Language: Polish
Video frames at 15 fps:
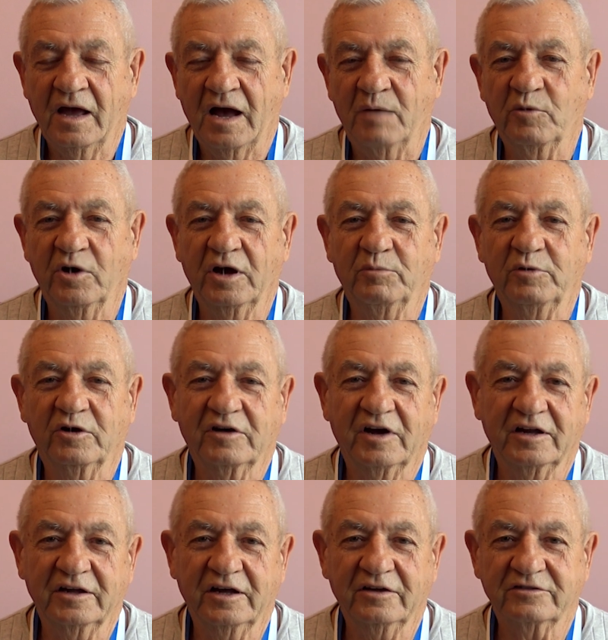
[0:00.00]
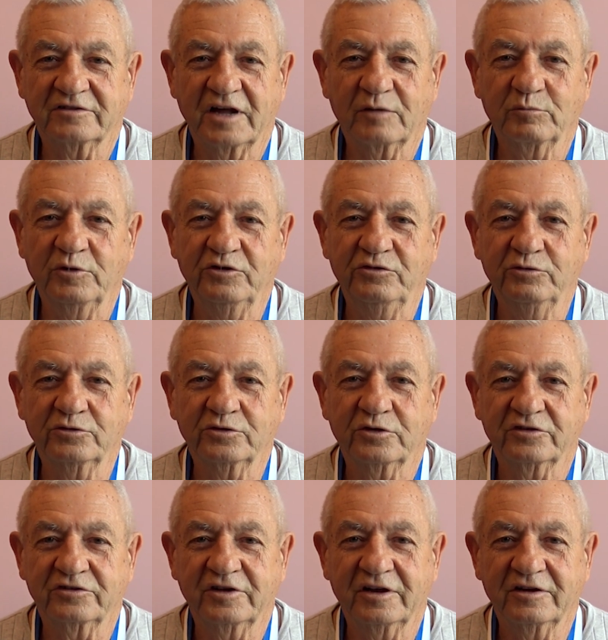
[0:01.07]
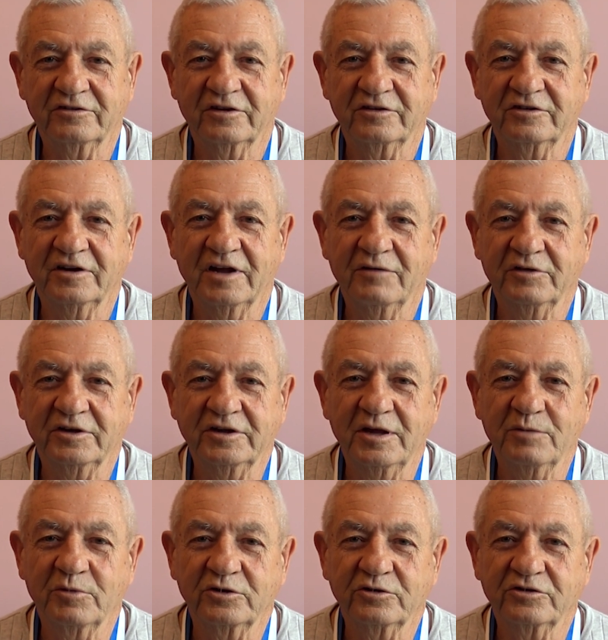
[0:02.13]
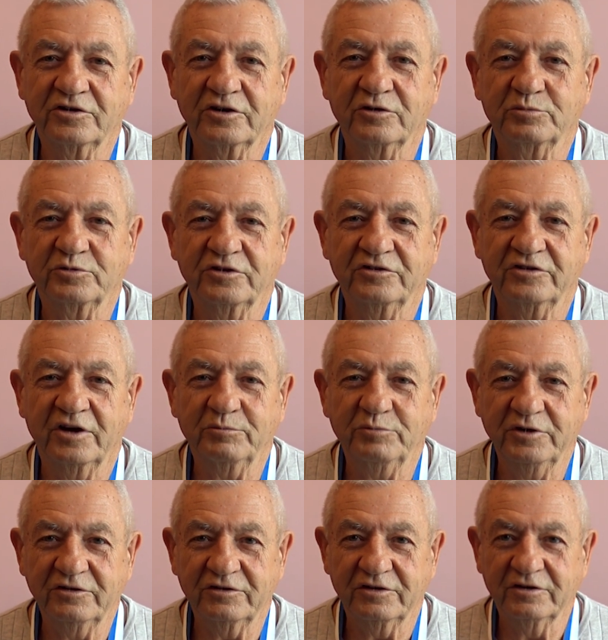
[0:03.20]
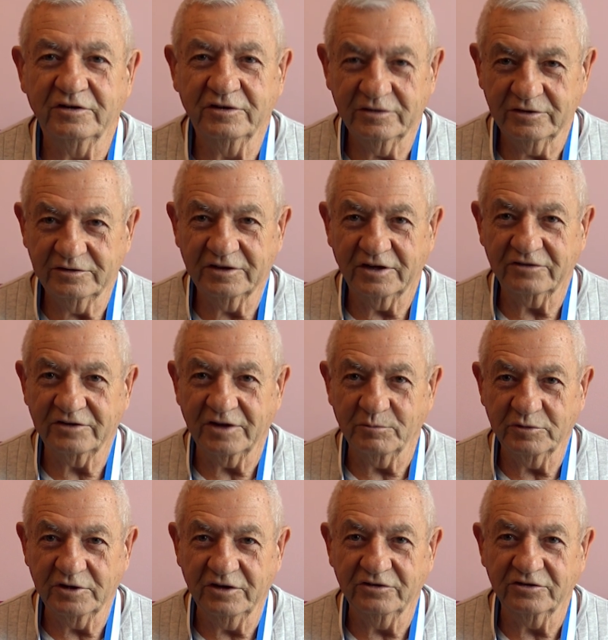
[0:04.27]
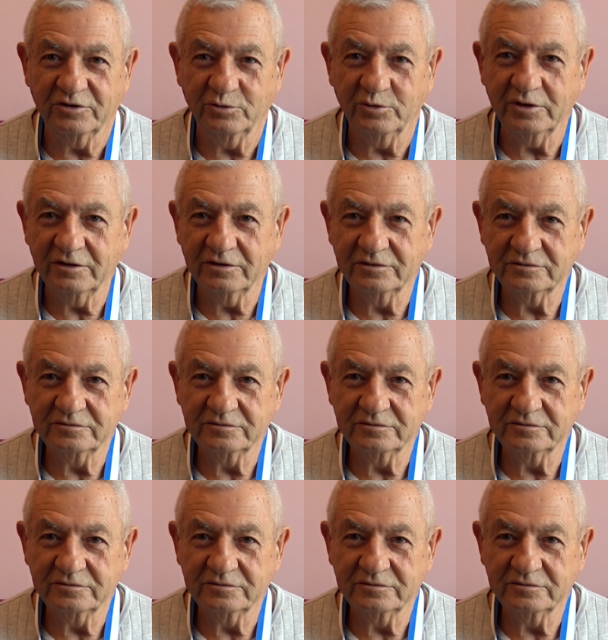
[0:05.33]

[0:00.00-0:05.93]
a moja blokada jest tak bliziutko serca, że nawet nie ma do czego przyczepić następnej żyły?